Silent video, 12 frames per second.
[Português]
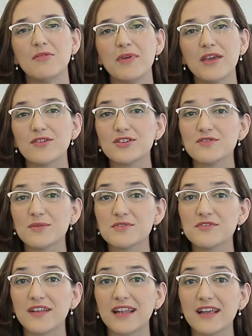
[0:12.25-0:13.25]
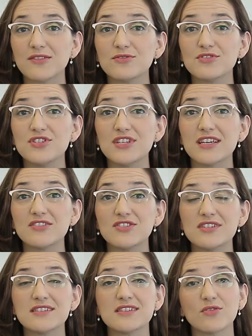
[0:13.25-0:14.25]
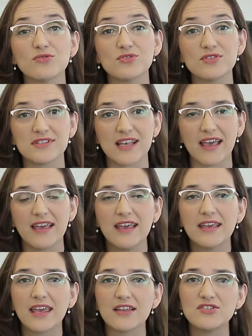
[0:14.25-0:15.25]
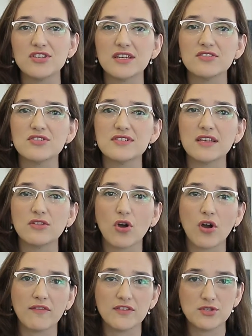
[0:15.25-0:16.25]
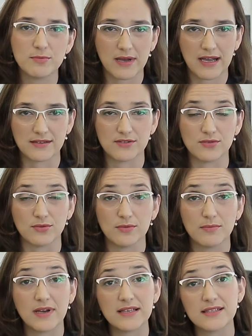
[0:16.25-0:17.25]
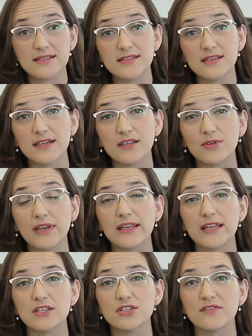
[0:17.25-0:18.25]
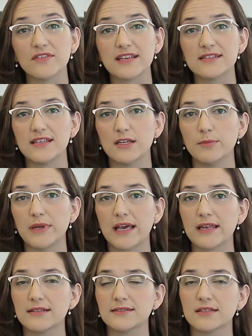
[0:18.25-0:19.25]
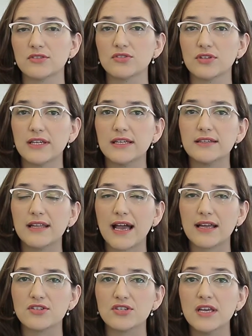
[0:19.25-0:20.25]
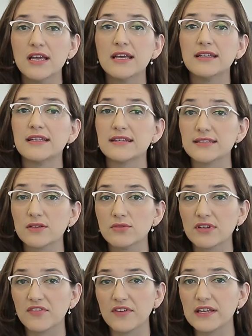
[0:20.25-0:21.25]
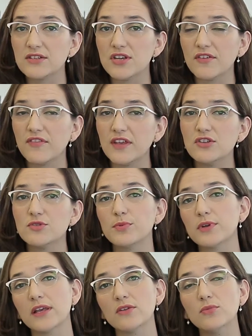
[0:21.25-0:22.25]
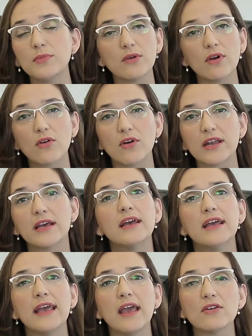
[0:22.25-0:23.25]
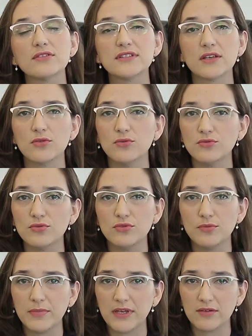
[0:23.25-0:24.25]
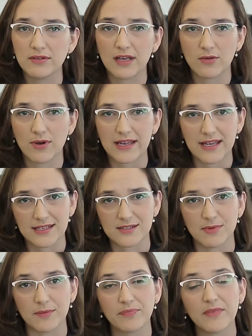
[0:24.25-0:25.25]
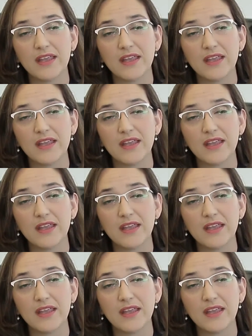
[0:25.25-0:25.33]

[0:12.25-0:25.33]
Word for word: Bem, hoje vamos falar do Dia de São José, que é dia 19 de março. Mas esse ano a igreja vai celebrar essa solenidade na segunda-feira, dia 20, porque domingo agora é o segundo domingo da quaresma.